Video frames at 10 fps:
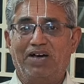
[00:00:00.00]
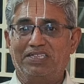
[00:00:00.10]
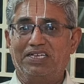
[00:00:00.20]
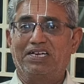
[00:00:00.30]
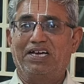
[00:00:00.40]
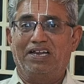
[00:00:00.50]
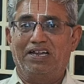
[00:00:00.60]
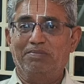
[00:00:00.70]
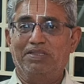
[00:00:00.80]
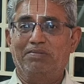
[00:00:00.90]
பாத
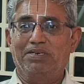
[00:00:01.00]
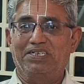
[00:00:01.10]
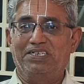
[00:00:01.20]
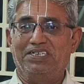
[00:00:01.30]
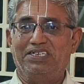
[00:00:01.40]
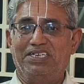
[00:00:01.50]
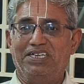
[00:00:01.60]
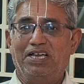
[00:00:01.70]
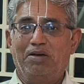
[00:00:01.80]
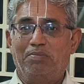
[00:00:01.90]
காலாம் தமக்கு
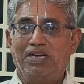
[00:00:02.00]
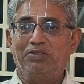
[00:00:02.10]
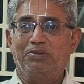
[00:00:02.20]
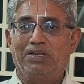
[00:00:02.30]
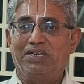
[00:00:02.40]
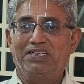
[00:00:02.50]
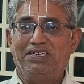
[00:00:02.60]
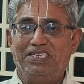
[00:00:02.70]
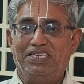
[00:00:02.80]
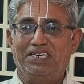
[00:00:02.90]

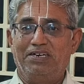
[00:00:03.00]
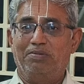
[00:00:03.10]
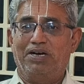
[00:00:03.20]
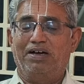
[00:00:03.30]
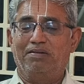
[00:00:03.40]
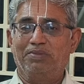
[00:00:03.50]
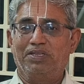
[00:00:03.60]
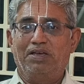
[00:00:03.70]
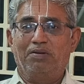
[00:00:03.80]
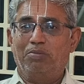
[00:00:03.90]
மைத்துணர்க்கு நீரிழிவாம்
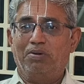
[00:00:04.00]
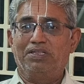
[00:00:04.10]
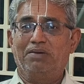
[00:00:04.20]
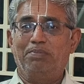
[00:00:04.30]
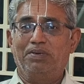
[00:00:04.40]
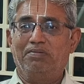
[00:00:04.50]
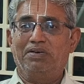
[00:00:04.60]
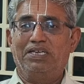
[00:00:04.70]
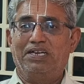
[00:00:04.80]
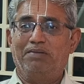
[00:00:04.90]
போத
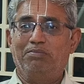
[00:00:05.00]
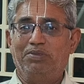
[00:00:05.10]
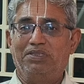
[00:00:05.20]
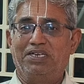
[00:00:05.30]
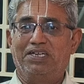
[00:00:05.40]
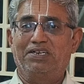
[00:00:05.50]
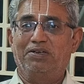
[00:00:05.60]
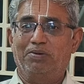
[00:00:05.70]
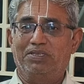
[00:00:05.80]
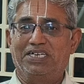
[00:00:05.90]
பெருவயிராம்
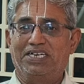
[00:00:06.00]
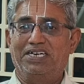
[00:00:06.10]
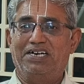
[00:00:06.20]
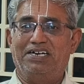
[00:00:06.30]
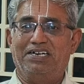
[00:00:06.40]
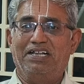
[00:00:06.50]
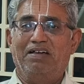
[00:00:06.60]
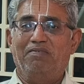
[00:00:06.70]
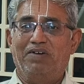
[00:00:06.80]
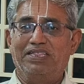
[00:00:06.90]
புத்திரர்க்கு ஓதக்கள்
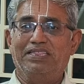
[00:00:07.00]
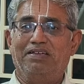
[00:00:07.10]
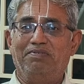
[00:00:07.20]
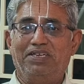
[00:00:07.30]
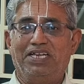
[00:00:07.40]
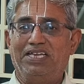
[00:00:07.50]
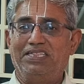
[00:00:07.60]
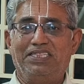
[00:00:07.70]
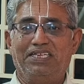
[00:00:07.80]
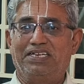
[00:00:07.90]
வந்த வினை
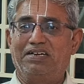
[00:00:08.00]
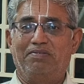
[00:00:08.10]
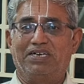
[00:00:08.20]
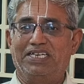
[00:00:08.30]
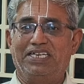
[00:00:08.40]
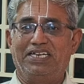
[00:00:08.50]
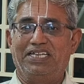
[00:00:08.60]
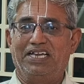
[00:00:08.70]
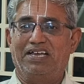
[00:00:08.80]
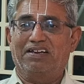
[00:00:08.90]
தீர்க்க
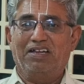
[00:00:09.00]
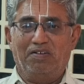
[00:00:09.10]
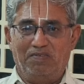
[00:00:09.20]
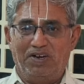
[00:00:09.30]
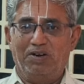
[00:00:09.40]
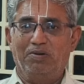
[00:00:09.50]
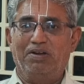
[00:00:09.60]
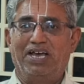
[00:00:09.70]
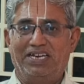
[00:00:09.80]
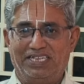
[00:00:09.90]
வகையறியார்
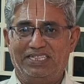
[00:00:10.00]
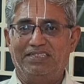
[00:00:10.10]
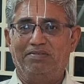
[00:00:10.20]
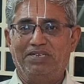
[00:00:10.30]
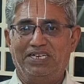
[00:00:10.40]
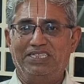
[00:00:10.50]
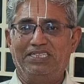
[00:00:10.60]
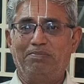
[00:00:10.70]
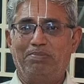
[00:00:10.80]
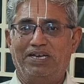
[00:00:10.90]
வேலூரார் எந்த வினை
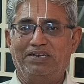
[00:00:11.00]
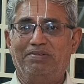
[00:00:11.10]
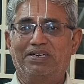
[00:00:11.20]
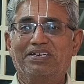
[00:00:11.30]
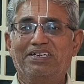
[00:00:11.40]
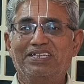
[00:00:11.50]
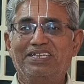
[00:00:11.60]
தீர்ப்பார் இவர்